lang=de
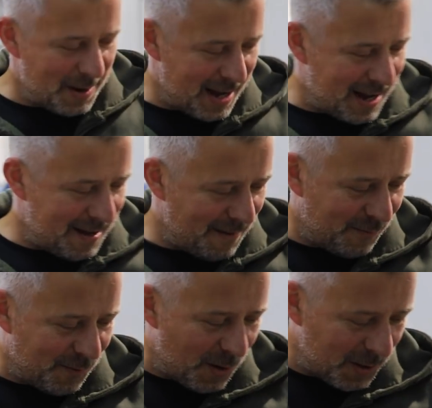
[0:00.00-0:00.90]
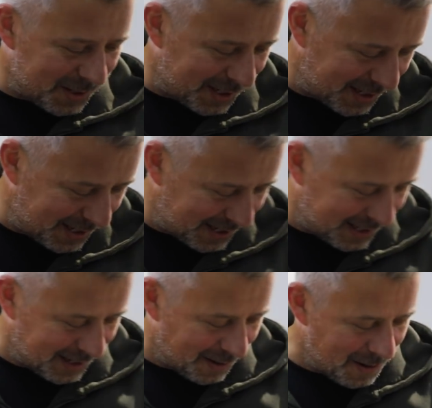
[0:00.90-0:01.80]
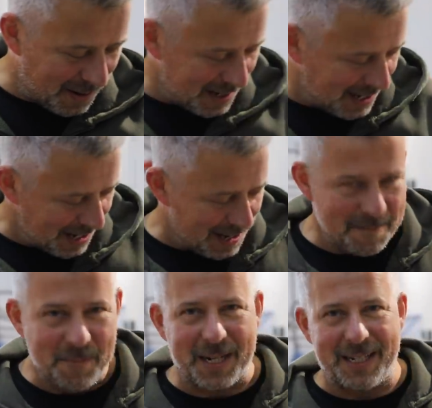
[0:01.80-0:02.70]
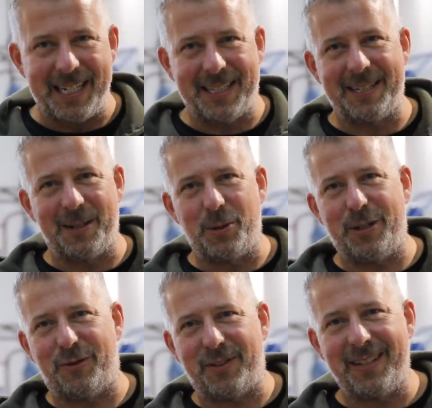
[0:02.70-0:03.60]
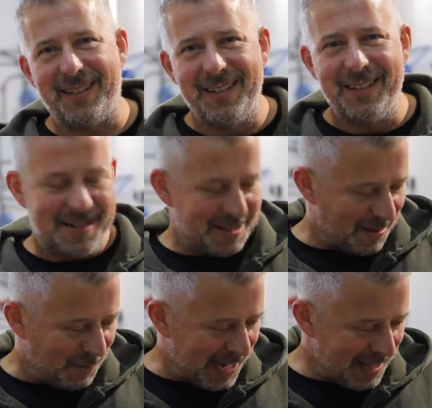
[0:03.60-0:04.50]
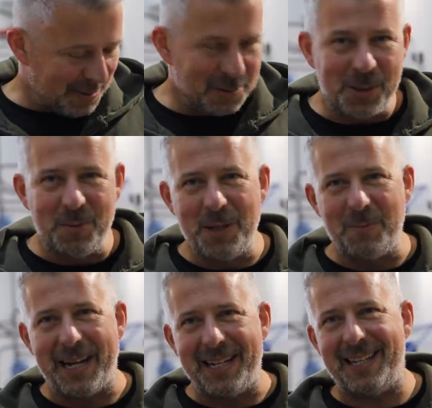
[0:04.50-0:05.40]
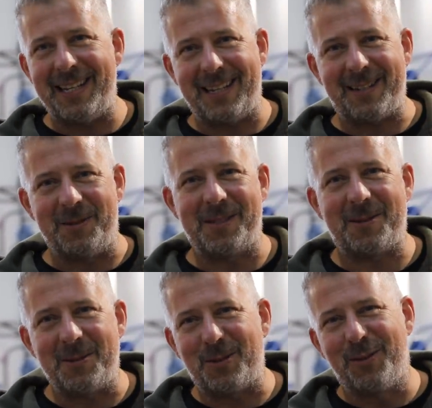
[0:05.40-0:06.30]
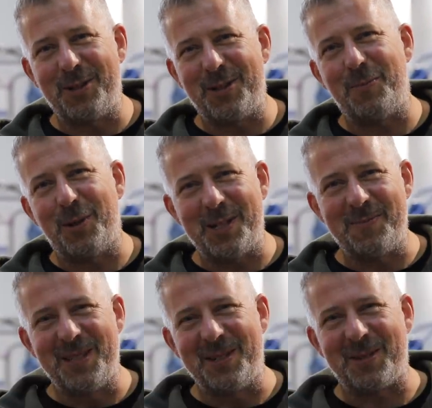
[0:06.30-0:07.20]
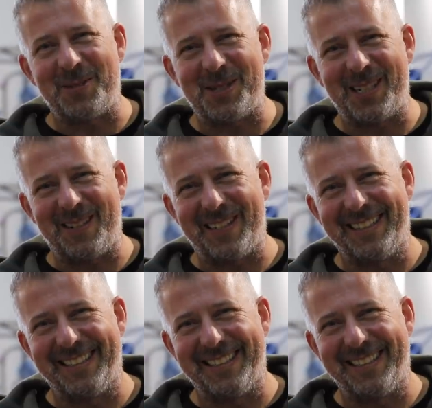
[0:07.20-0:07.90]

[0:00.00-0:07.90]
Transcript: aber was da im Kneter läuft, da werden uns wir beide ganz, ganz frische Bullis mit ans Wasser nehmen.